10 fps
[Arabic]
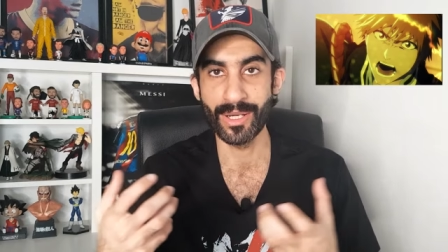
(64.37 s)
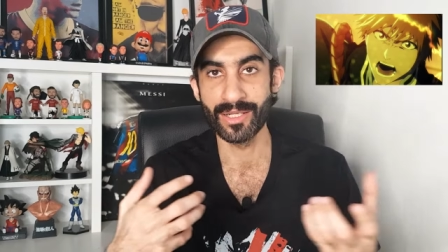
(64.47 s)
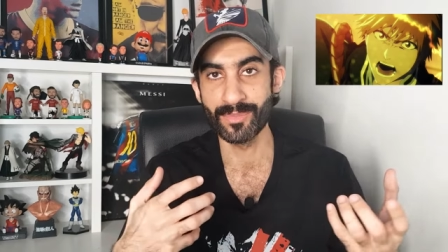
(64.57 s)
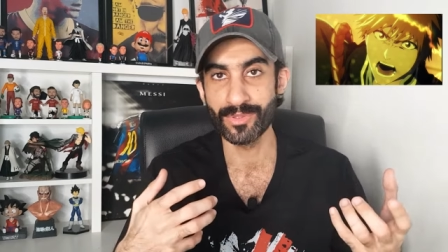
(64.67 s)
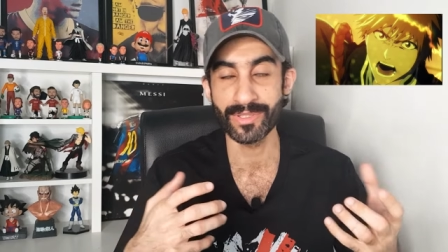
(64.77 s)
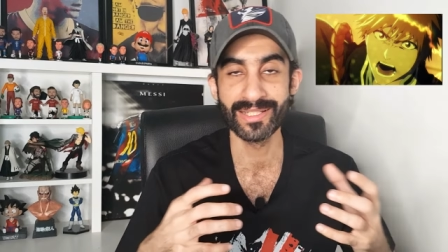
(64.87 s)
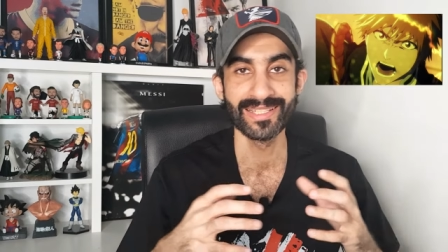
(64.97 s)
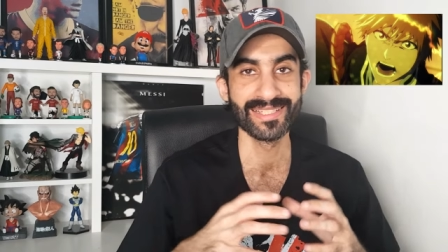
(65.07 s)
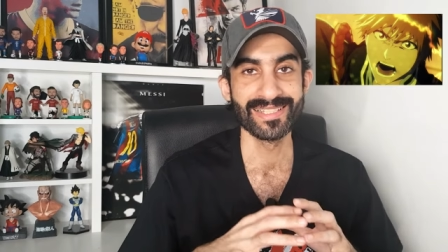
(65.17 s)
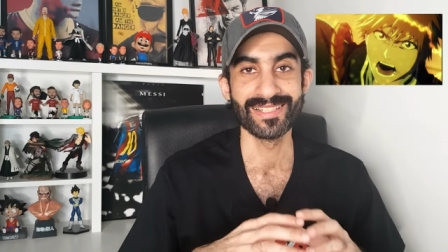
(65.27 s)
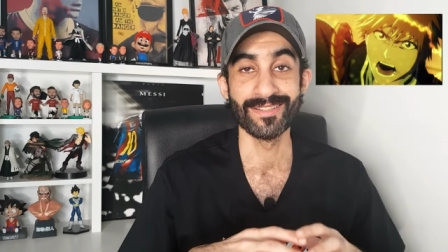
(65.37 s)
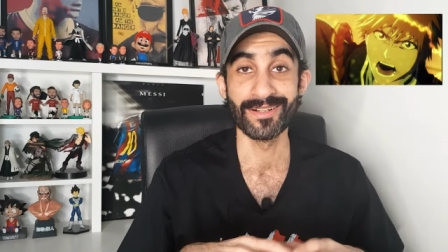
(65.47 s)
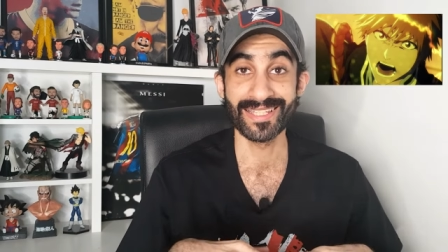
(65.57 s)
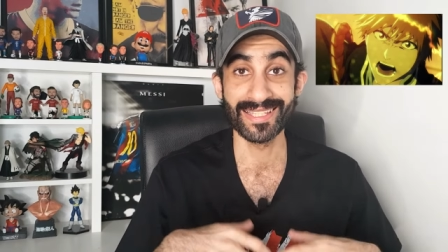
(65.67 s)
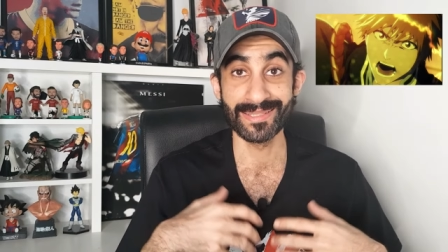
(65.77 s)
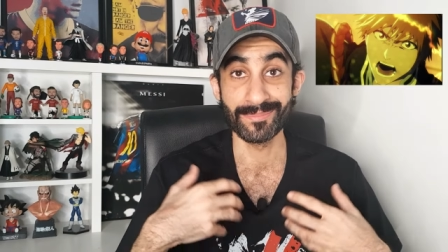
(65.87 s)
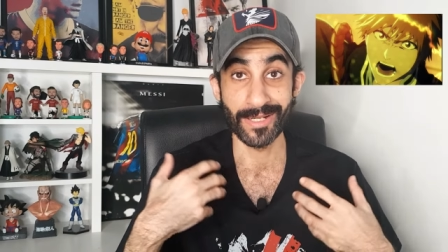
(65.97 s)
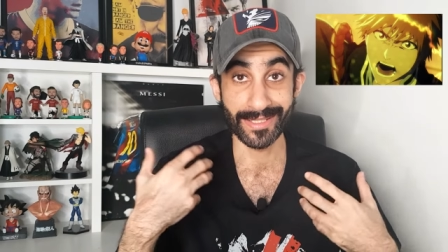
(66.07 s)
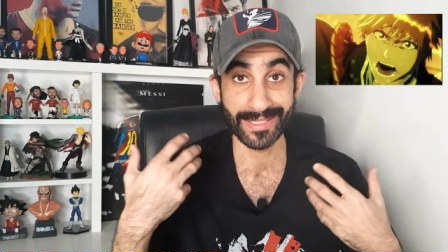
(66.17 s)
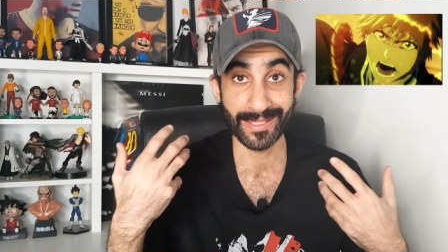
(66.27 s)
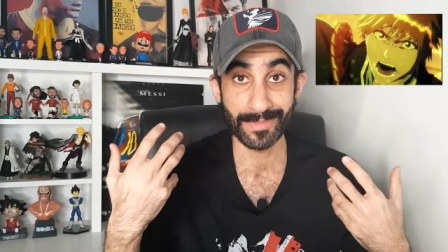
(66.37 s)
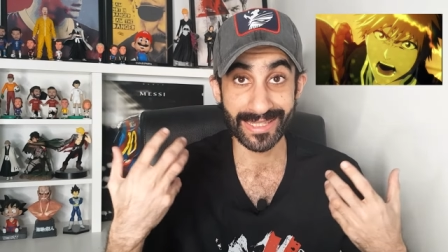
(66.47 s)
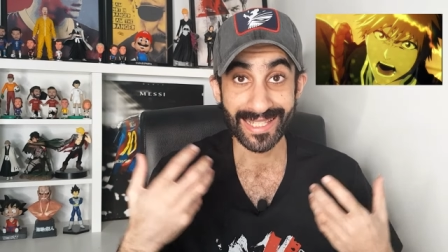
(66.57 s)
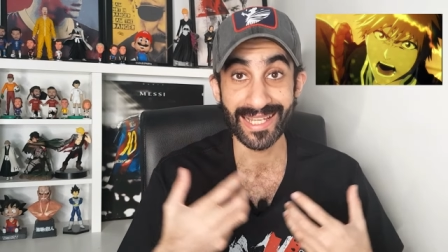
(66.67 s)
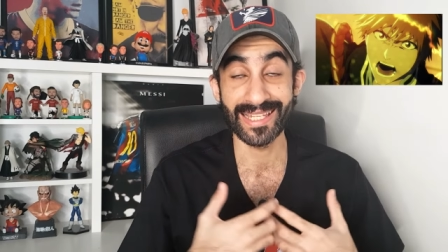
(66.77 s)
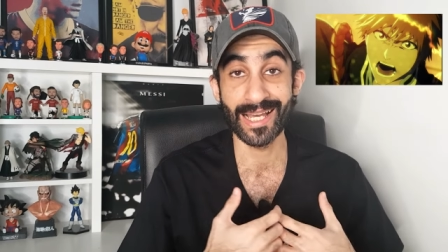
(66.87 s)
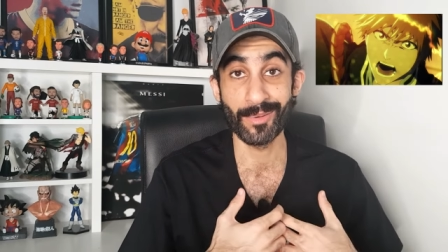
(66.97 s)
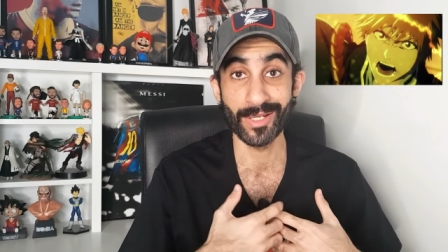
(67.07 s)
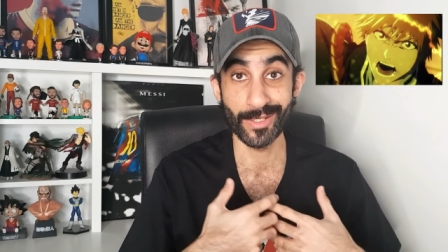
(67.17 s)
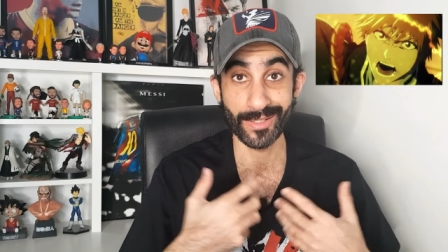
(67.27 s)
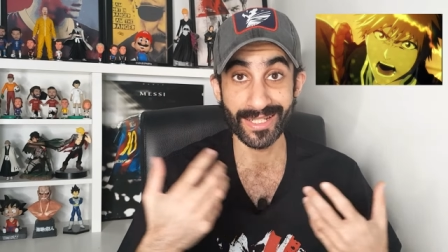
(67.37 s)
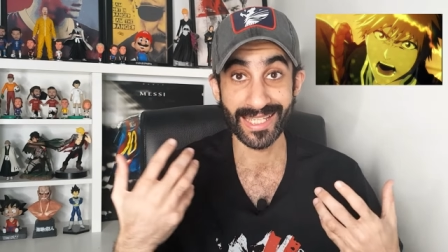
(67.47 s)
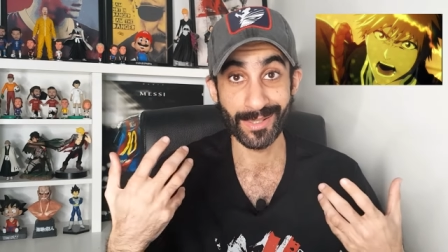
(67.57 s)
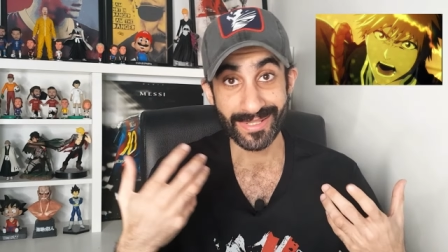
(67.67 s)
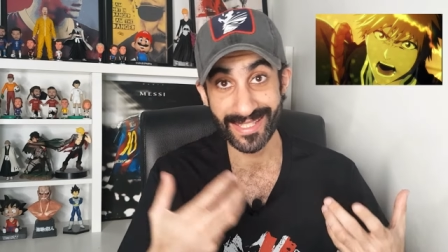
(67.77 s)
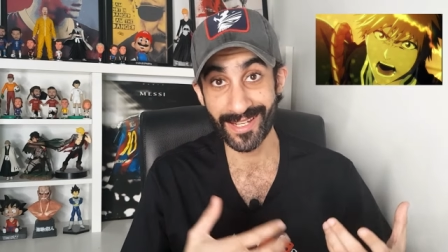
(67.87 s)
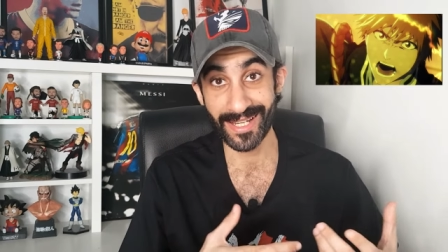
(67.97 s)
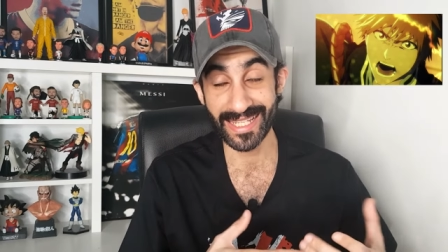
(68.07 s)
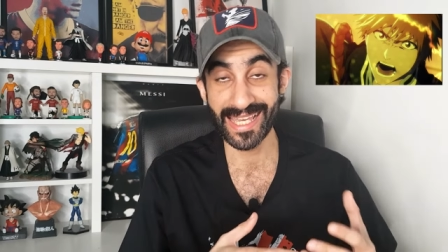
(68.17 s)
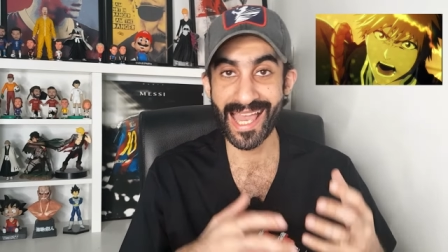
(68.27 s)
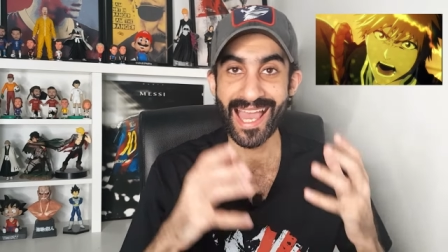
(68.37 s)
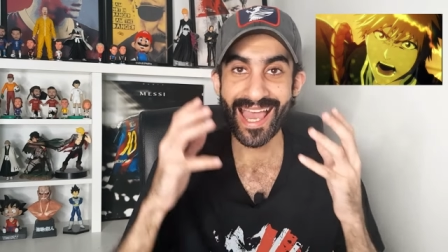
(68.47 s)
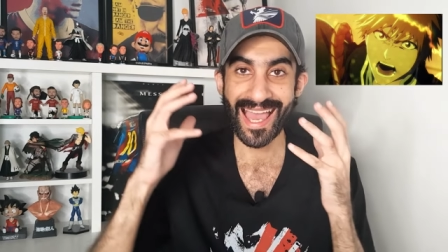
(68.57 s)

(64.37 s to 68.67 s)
وهالامور لكن معطينا مطلق اللي هو الحرية والصلاحية